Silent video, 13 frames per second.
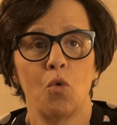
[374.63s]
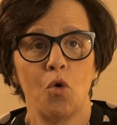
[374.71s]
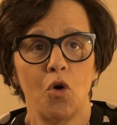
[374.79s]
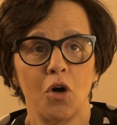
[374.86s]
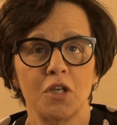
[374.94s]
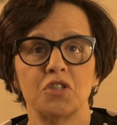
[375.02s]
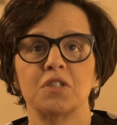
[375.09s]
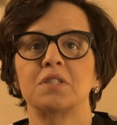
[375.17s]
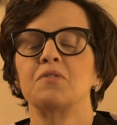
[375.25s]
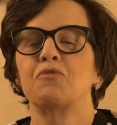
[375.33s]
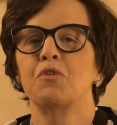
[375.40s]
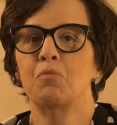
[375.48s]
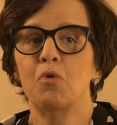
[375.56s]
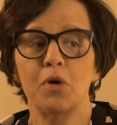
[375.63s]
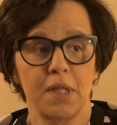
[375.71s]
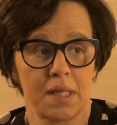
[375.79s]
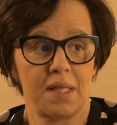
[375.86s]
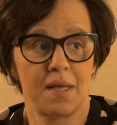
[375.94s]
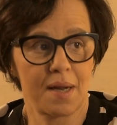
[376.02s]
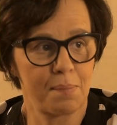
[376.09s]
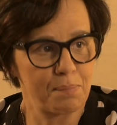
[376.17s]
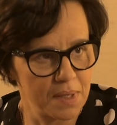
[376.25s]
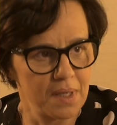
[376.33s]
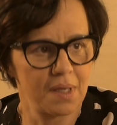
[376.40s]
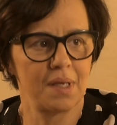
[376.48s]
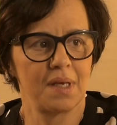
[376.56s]
Hoje, assim, foi muita
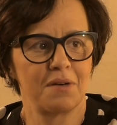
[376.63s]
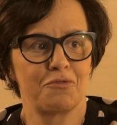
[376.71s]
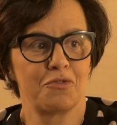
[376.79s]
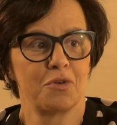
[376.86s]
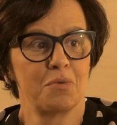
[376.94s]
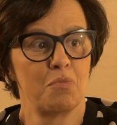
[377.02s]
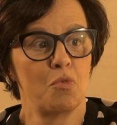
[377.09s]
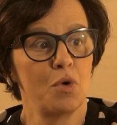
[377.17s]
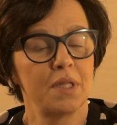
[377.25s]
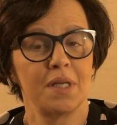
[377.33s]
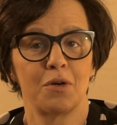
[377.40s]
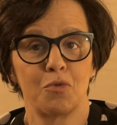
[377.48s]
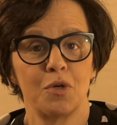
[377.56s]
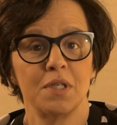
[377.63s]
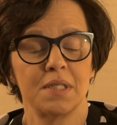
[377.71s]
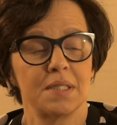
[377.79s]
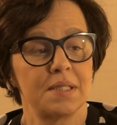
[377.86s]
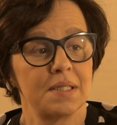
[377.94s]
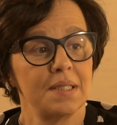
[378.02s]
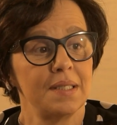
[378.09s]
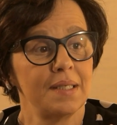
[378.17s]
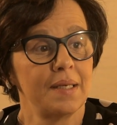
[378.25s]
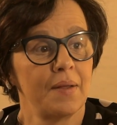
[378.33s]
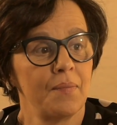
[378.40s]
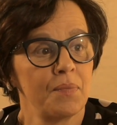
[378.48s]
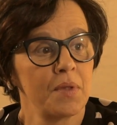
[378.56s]
terapia, foi muita coisa
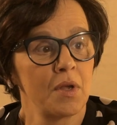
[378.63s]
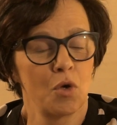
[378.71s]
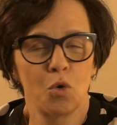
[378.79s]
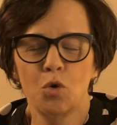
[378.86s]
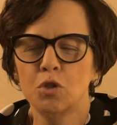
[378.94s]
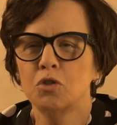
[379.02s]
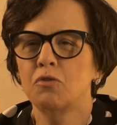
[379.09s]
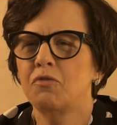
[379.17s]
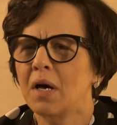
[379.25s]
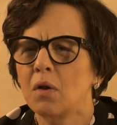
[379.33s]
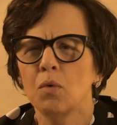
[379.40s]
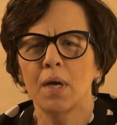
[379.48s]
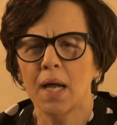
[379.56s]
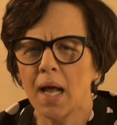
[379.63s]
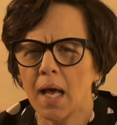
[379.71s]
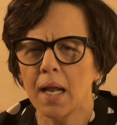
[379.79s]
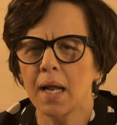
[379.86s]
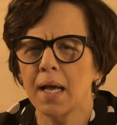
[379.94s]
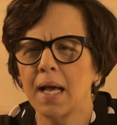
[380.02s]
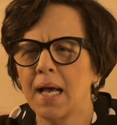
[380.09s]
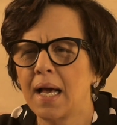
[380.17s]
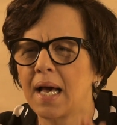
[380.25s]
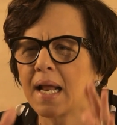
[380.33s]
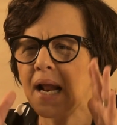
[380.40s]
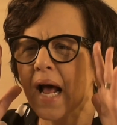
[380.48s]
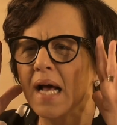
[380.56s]
assim. Hoje eu falo, cara,
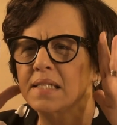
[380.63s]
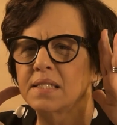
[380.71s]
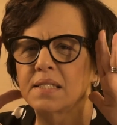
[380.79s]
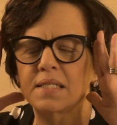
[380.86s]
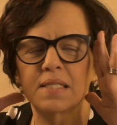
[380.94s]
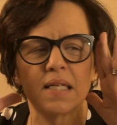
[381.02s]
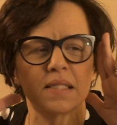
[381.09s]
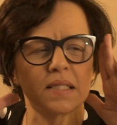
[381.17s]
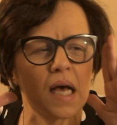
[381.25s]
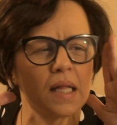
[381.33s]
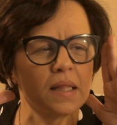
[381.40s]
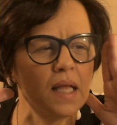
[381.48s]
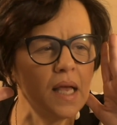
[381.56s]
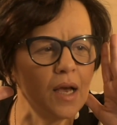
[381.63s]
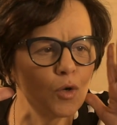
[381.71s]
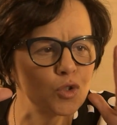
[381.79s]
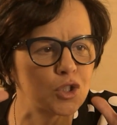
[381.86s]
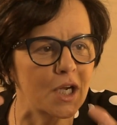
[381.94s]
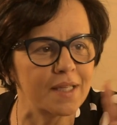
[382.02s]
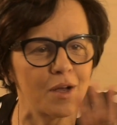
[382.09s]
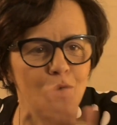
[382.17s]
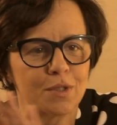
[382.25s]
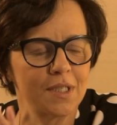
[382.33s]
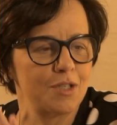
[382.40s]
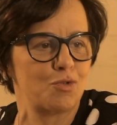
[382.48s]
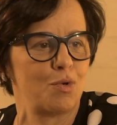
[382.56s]
graças a Deus cada um
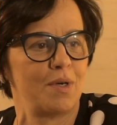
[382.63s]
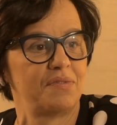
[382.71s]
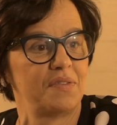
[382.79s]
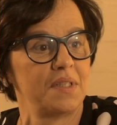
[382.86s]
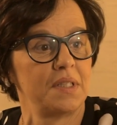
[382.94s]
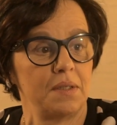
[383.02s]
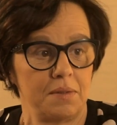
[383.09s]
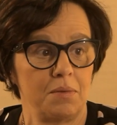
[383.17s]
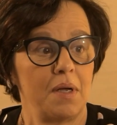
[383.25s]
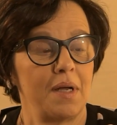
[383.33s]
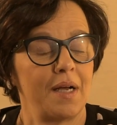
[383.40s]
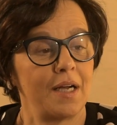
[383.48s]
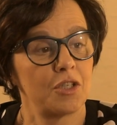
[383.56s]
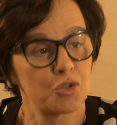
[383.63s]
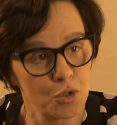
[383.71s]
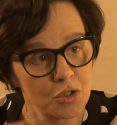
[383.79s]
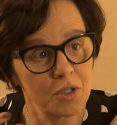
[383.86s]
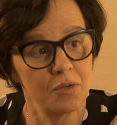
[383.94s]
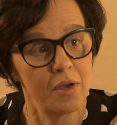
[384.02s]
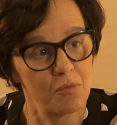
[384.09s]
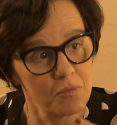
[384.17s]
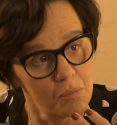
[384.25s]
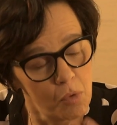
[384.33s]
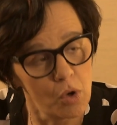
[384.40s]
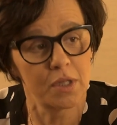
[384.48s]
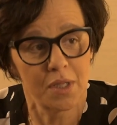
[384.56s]
tem a sua vida. As coisas
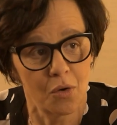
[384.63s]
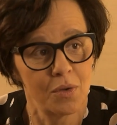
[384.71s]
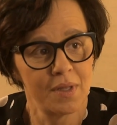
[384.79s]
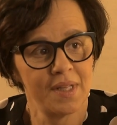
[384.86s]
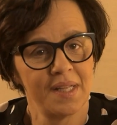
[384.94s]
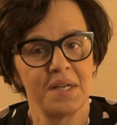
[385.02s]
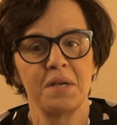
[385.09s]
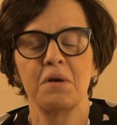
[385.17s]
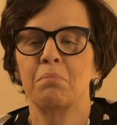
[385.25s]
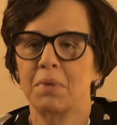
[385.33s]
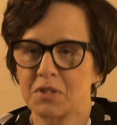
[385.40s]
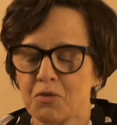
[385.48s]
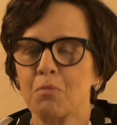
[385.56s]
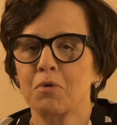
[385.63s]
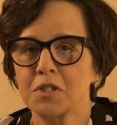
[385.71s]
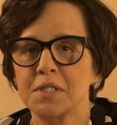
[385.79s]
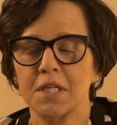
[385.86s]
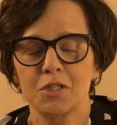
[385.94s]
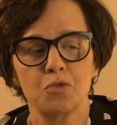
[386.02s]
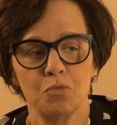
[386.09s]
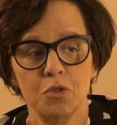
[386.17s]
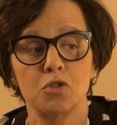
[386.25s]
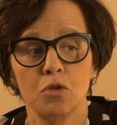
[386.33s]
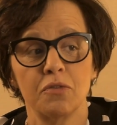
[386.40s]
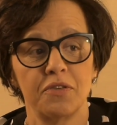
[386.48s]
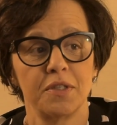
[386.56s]
mudam, mas foi um processo muito
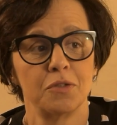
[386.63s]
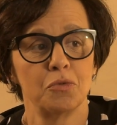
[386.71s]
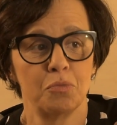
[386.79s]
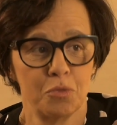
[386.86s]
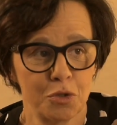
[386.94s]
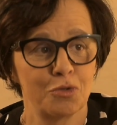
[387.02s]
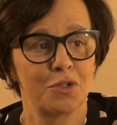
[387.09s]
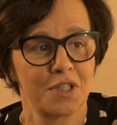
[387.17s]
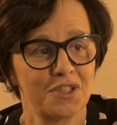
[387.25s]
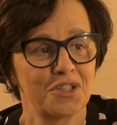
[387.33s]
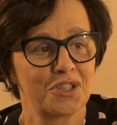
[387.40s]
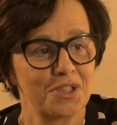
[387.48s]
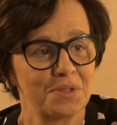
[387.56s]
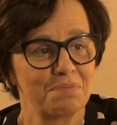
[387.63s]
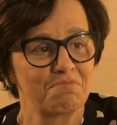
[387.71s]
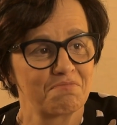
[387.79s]
sofrido, muito triste